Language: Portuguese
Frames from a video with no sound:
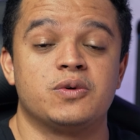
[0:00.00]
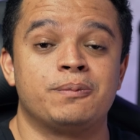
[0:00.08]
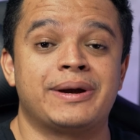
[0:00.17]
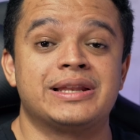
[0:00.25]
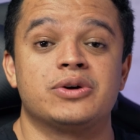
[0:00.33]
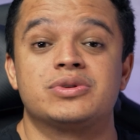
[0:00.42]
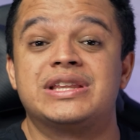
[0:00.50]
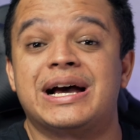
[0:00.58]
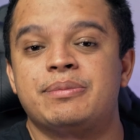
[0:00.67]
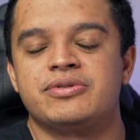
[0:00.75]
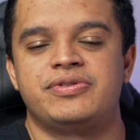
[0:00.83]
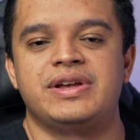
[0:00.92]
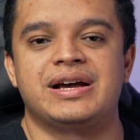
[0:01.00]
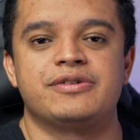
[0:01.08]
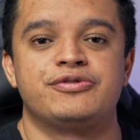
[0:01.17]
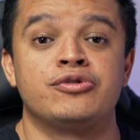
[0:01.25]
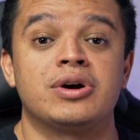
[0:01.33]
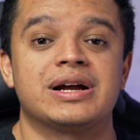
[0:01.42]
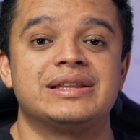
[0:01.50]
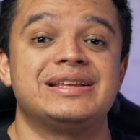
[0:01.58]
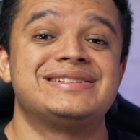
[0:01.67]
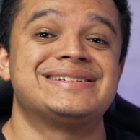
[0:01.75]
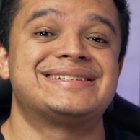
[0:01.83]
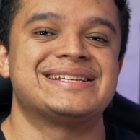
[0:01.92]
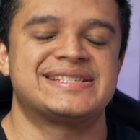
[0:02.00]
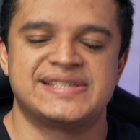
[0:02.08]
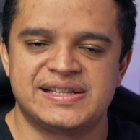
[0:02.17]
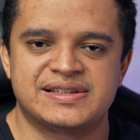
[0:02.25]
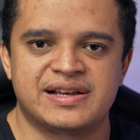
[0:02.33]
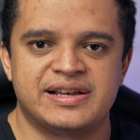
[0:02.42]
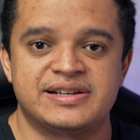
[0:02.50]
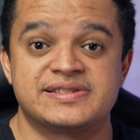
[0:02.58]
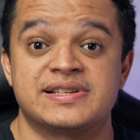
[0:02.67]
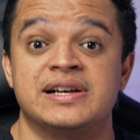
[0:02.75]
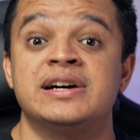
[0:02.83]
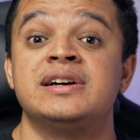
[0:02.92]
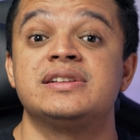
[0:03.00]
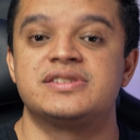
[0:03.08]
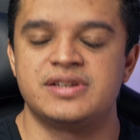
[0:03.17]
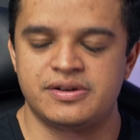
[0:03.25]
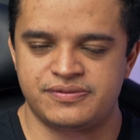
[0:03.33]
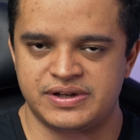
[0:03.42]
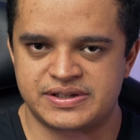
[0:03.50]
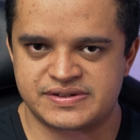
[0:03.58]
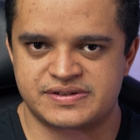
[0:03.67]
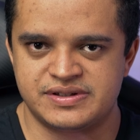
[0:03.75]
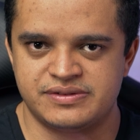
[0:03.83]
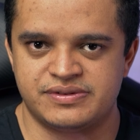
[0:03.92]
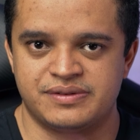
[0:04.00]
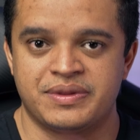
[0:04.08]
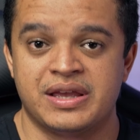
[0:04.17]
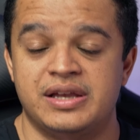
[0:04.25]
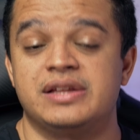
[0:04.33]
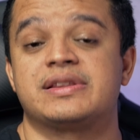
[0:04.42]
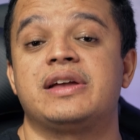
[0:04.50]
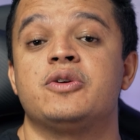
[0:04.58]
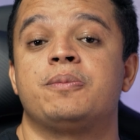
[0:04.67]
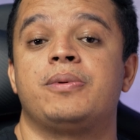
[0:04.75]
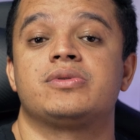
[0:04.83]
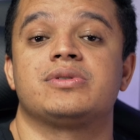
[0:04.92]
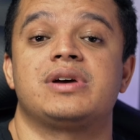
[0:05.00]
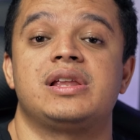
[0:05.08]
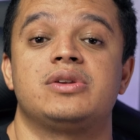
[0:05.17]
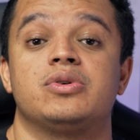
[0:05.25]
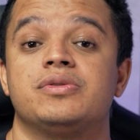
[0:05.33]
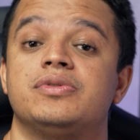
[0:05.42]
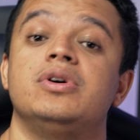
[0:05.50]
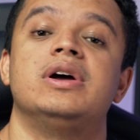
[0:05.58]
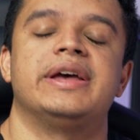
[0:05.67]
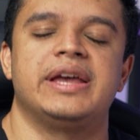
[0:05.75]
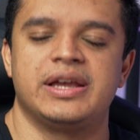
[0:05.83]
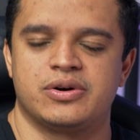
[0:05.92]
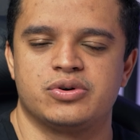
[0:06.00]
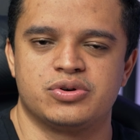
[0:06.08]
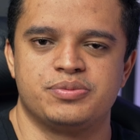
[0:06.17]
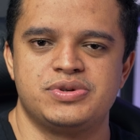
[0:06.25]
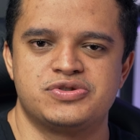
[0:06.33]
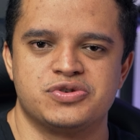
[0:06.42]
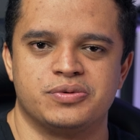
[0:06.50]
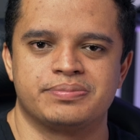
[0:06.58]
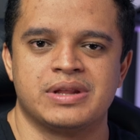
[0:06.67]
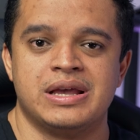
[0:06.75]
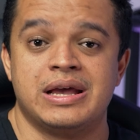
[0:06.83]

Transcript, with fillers: com painel WVA Full HD de 60 Hz anti-reflexiva. e tá aí o ponto que a Lenovo economizou.